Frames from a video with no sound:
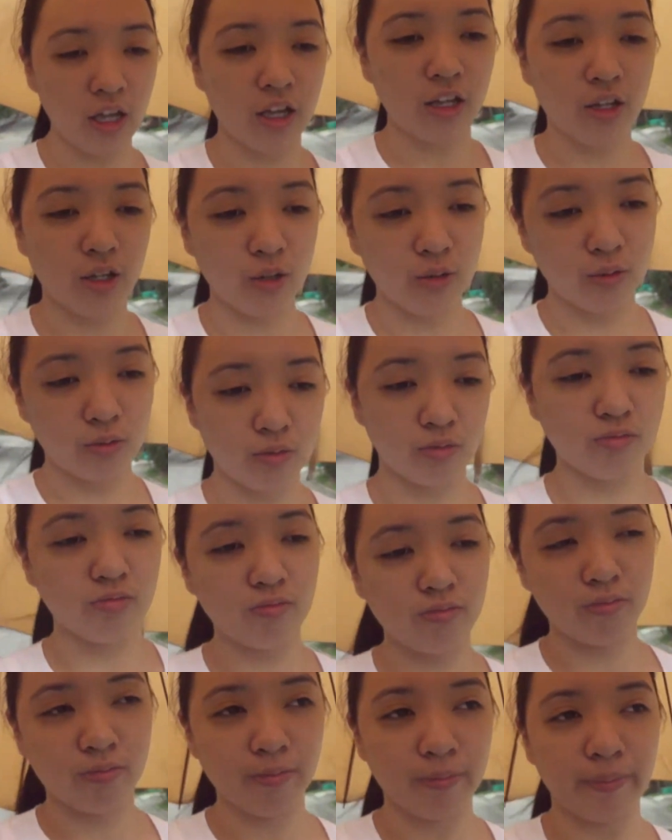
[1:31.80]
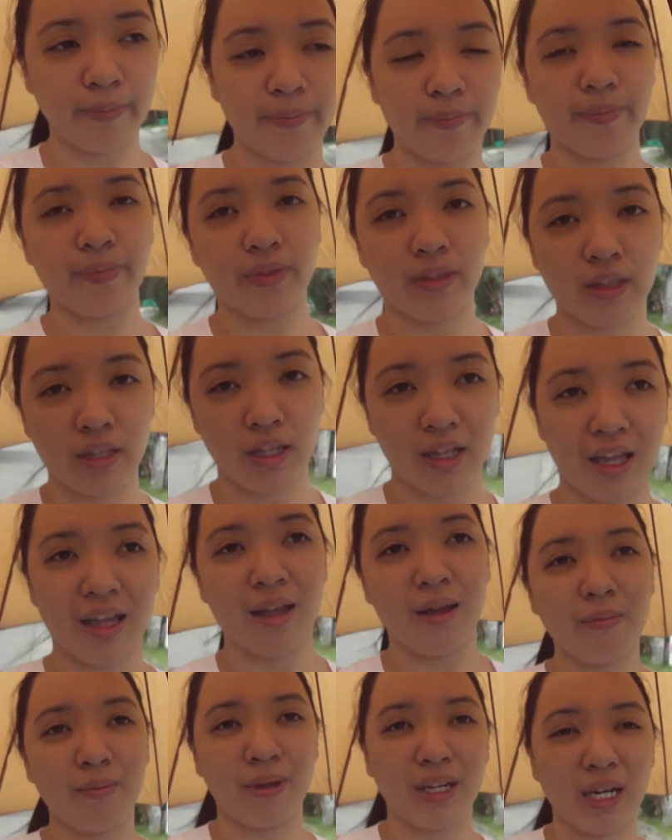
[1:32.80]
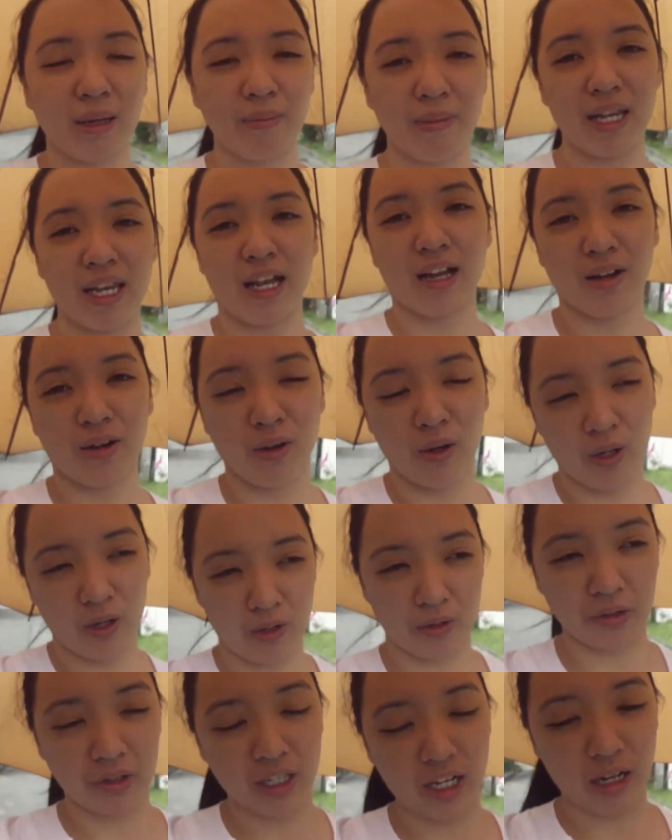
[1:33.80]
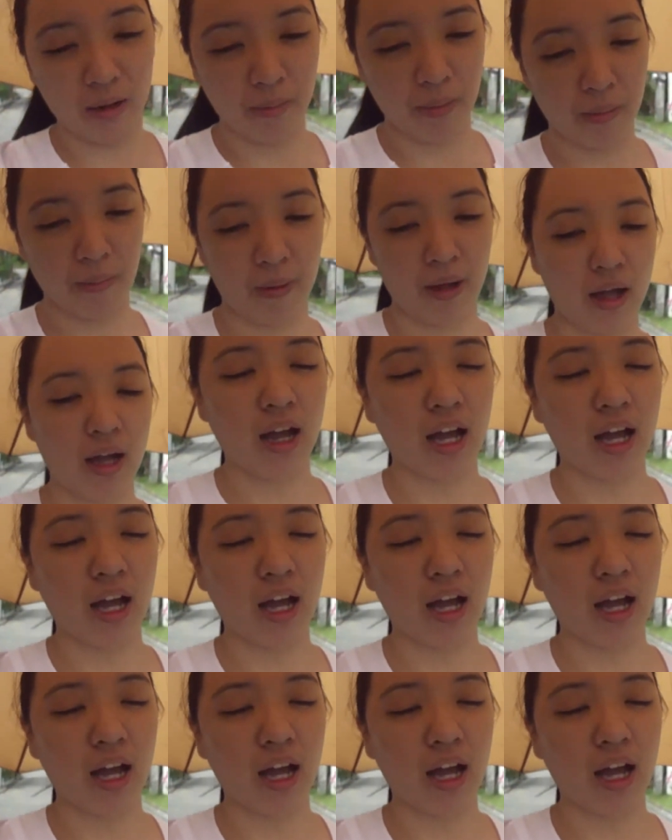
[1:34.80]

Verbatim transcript: yung pinagbilhan ko, yung talipapa.